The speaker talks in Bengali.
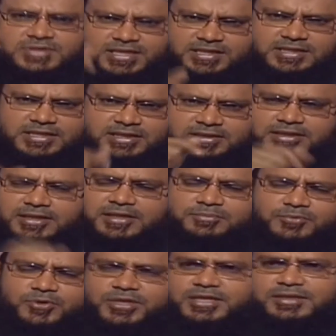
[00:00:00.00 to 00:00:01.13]
যার একটা
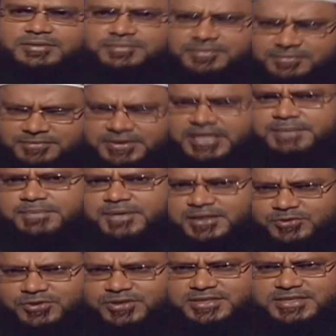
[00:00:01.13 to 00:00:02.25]
মহি মেয়ে পান
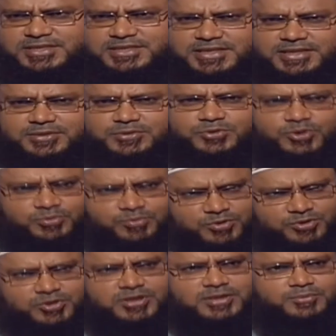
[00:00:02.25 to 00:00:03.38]
করেছে সে দুই
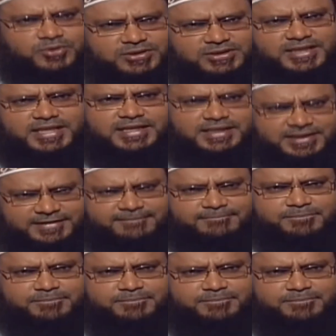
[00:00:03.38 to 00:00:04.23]
বছরের মধ্যেই